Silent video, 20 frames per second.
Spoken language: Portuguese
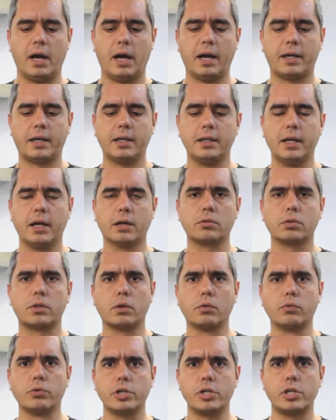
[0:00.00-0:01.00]
Aqui dentro
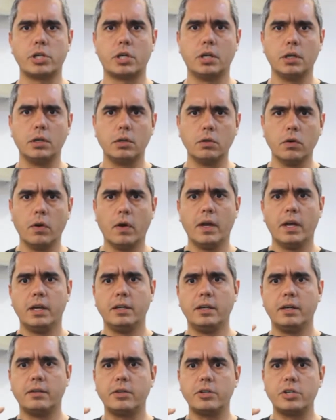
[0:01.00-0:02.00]
tem um disquinho
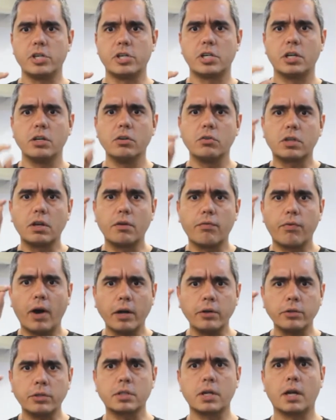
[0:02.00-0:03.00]
e esse disquinho tem
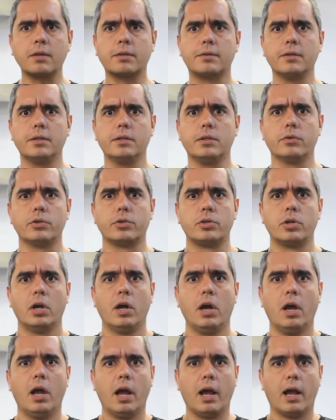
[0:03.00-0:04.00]
vários tracinhos.
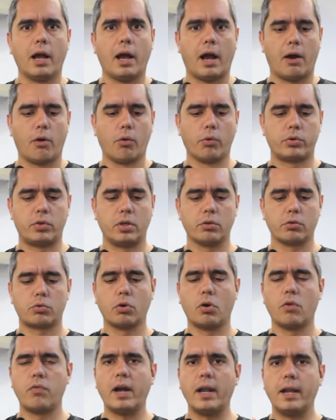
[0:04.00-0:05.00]
O
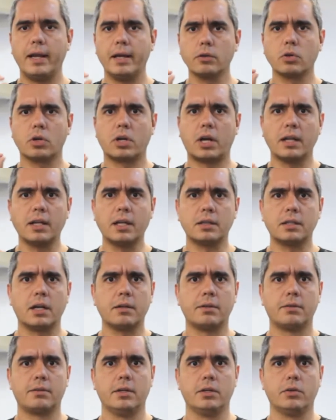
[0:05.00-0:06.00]
sensor vai lendo cada
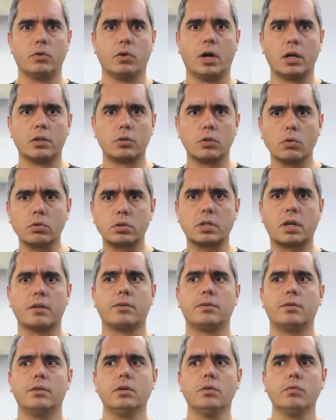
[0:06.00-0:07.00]
tracinho. Andou um
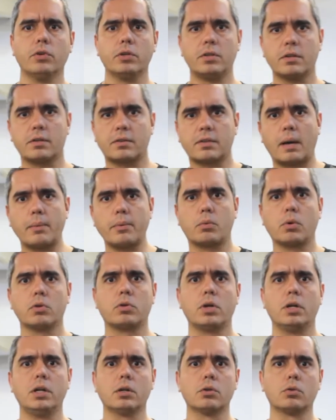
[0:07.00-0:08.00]
tracinho, você sabe
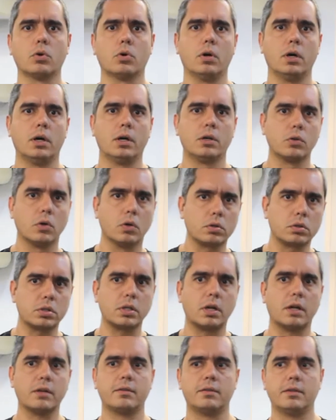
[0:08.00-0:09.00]
quanto ele andou. Andou outro
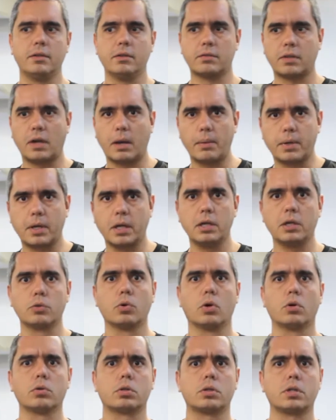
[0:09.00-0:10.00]
tracinho, sabe que ele
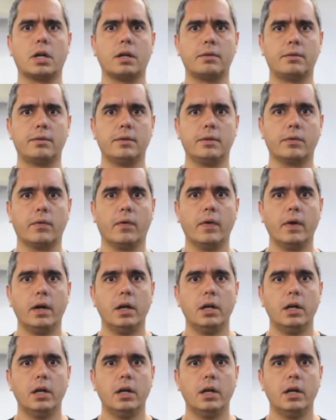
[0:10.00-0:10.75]
andou outro tracinho.